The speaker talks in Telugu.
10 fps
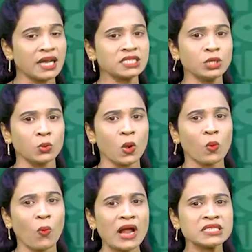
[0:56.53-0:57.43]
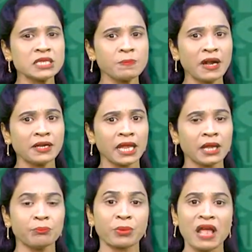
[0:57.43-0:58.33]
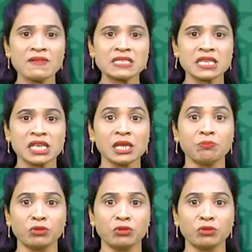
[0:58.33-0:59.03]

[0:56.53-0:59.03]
అసలు వాట్సప్ అంటే ప్రైవసీకి